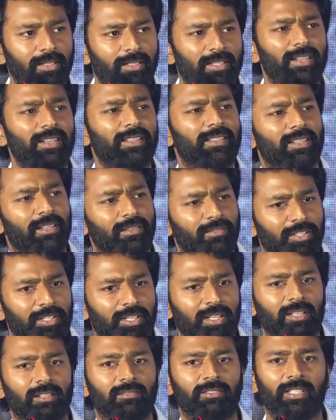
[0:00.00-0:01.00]
சின்ன சின்ன
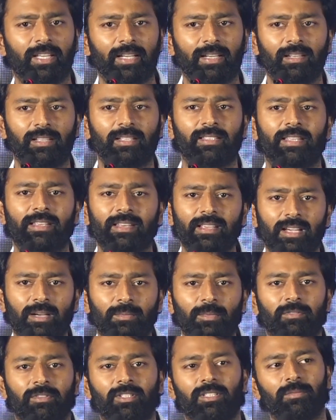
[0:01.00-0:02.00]
விஷயங்கள் வந்து எங்களுக்கு
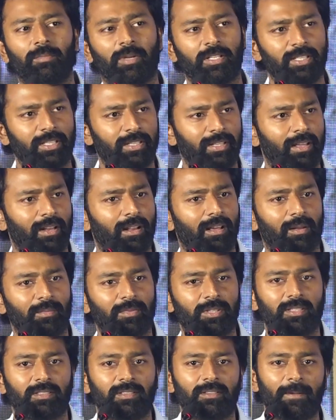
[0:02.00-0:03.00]
தெரியாமல் வந்து பட்ஜெட் ஏற
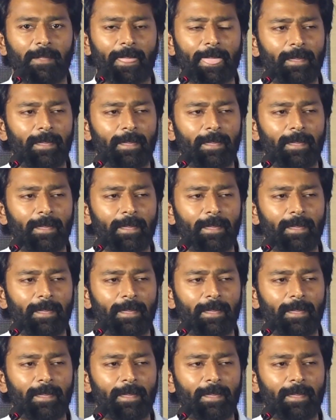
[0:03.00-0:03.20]
ஆரம்பிச்சது